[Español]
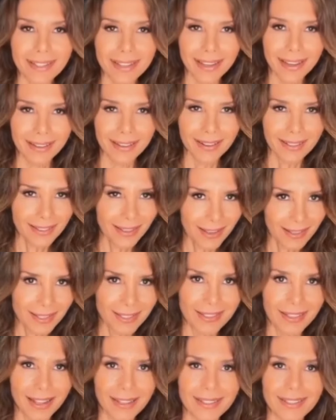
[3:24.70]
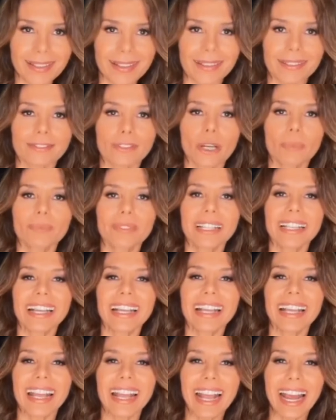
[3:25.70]
de llegar a esa instancia, Trump
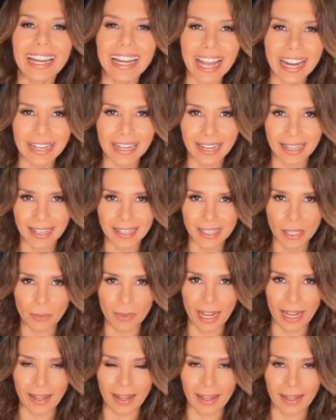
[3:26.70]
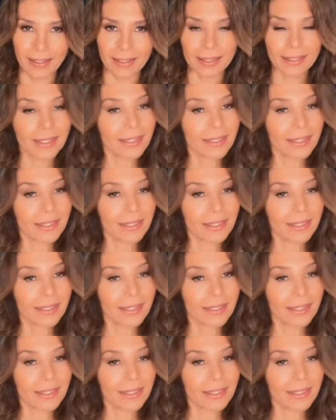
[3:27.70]
tiene que ganar la Casa Blanca.